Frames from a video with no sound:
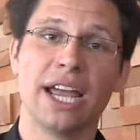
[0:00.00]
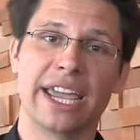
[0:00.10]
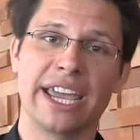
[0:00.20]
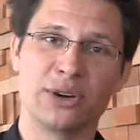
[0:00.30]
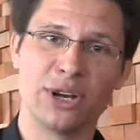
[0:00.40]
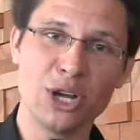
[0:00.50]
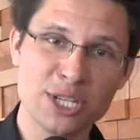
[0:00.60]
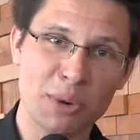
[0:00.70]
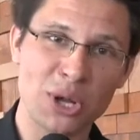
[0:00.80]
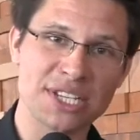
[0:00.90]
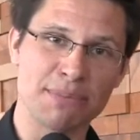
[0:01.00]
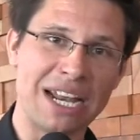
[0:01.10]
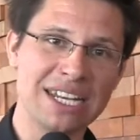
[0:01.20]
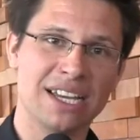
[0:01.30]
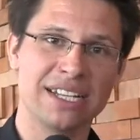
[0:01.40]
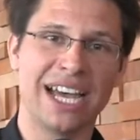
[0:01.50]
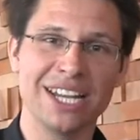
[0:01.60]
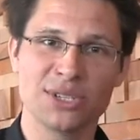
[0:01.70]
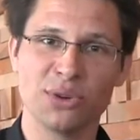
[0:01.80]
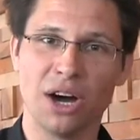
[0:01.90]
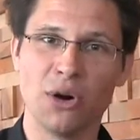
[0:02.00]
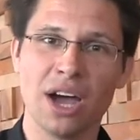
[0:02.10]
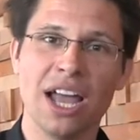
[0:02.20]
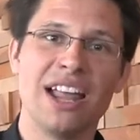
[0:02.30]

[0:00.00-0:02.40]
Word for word: Karen Osborns Mantra dazu auch